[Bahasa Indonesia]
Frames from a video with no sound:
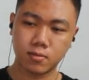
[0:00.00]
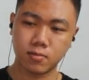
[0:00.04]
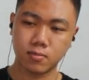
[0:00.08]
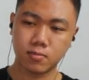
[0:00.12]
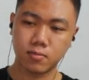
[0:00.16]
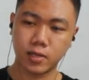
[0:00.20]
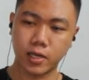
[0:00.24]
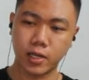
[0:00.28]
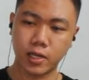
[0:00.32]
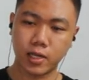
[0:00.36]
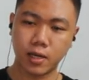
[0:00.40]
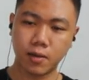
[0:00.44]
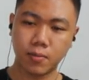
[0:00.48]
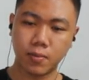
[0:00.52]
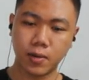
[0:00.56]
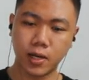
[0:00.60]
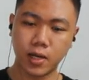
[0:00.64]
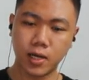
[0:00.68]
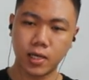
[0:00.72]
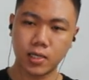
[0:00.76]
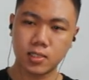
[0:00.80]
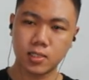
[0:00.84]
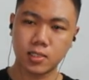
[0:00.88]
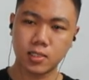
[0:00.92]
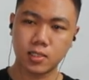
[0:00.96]
mereka
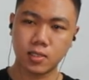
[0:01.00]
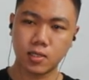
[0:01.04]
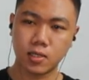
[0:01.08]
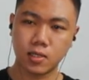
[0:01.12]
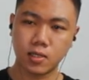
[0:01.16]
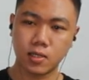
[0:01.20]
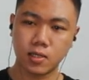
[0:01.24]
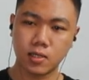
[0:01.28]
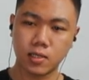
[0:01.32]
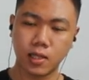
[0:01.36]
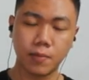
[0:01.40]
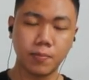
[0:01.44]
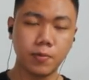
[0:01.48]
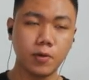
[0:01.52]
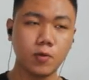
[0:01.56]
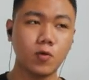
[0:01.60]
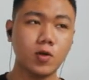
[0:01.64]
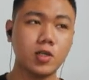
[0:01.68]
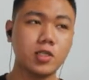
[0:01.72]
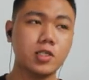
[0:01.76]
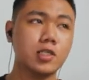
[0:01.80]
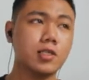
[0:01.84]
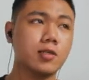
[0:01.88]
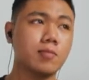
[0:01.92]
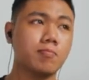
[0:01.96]
bahas tapi
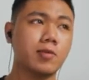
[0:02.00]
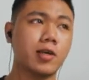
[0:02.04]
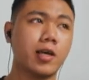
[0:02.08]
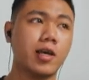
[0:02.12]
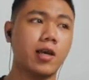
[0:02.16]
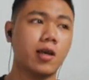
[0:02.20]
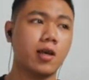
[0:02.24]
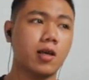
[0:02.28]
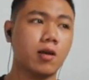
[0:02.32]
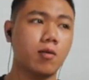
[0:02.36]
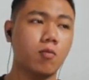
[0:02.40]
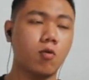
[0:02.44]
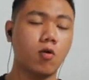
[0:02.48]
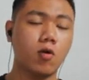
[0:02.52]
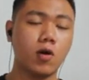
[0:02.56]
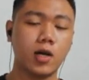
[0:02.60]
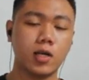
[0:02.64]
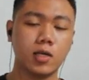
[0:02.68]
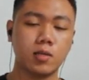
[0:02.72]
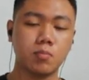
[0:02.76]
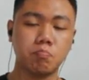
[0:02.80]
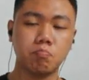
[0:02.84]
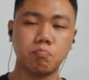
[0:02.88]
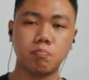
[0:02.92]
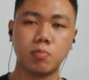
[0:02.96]
gue di sini kayak
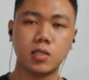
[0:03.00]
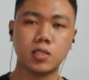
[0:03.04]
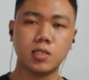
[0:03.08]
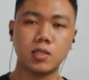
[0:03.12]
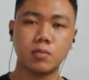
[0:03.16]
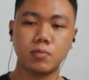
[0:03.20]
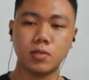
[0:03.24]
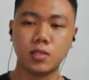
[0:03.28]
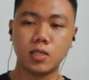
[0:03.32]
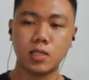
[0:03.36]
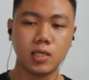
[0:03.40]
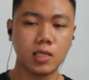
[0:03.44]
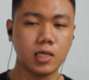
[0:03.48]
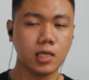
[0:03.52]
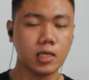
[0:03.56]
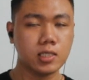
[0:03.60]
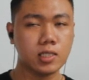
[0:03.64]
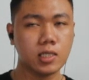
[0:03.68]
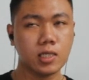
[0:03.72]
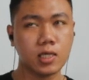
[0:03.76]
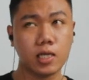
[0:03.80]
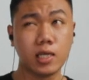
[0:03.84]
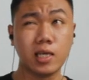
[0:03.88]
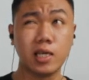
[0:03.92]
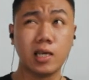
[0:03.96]
ngebongkar 4 sampai tiga
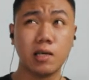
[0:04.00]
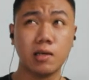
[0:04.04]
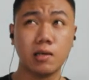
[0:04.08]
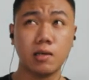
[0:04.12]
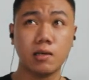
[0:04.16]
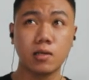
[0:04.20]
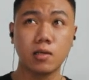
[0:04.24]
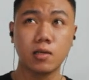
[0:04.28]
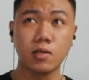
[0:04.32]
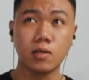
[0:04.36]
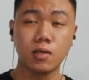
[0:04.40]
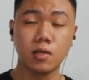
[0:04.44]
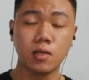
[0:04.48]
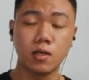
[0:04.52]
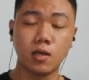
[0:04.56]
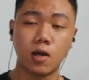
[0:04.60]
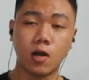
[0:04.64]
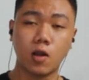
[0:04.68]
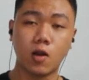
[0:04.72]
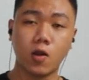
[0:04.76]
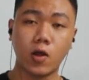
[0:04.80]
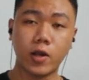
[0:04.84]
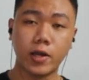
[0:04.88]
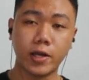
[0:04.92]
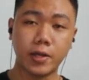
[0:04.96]
aja lah ya
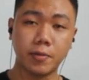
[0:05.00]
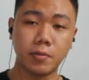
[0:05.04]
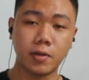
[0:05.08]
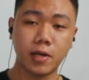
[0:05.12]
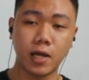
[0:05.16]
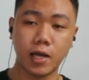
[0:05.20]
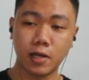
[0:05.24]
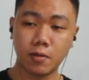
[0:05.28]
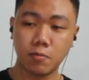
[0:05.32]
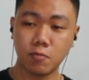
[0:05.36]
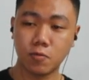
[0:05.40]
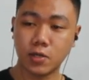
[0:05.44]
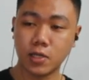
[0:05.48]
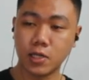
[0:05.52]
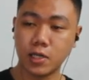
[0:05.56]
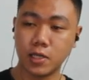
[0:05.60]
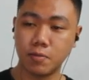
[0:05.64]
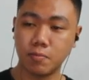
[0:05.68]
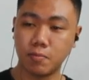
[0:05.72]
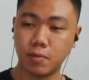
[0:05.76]
kalau ada yang menarik mungkin